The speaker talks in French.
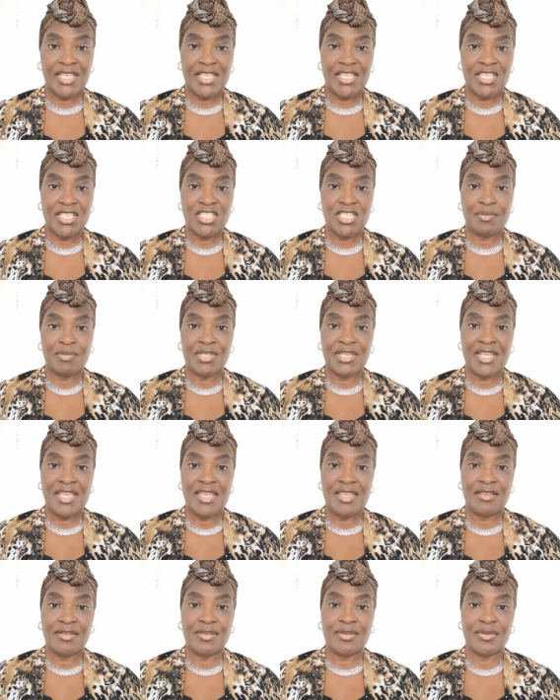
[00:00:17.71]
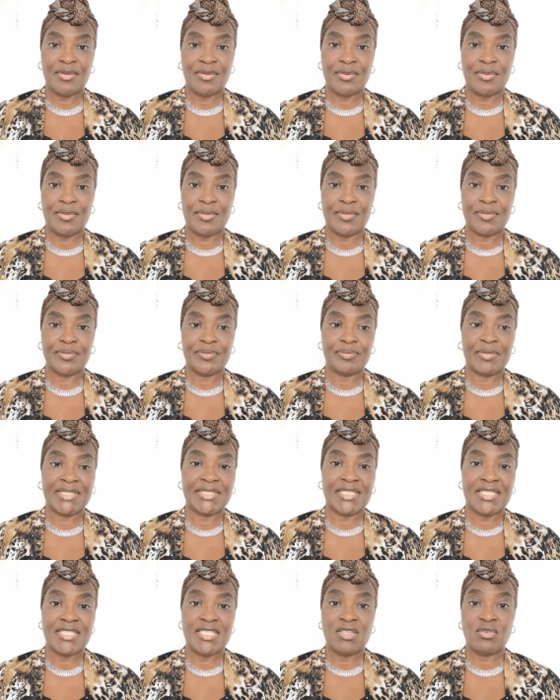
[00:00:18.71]
et j'aimerais euh,
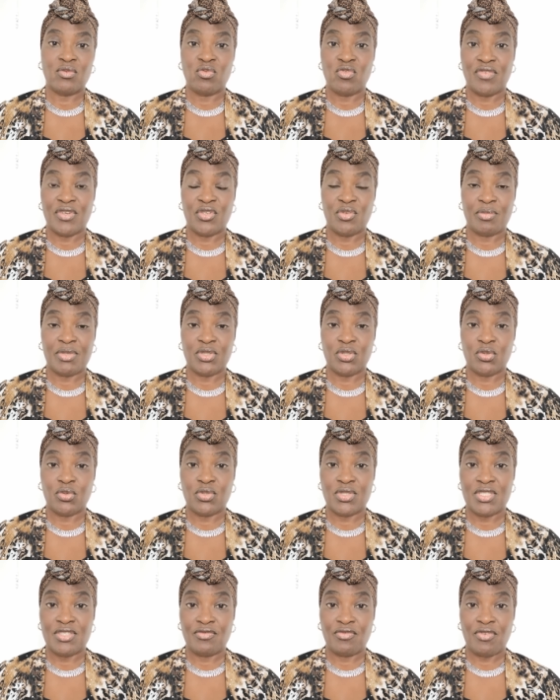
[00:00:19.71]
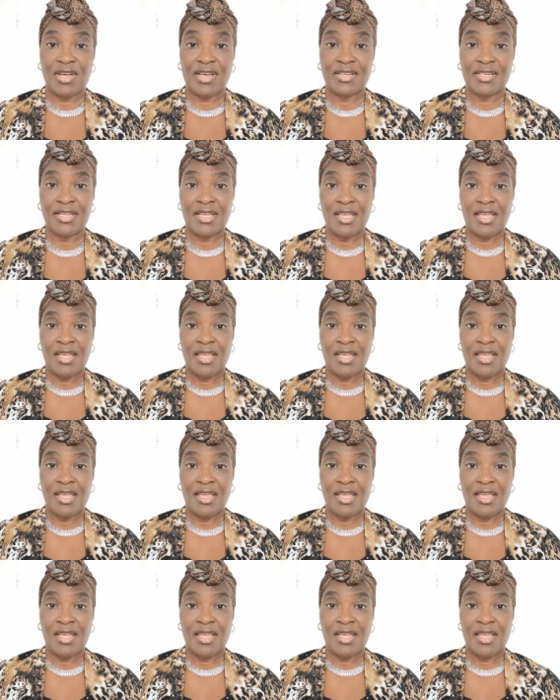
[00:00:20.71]
m'adresser au gouvernement de Côte d'Ivoire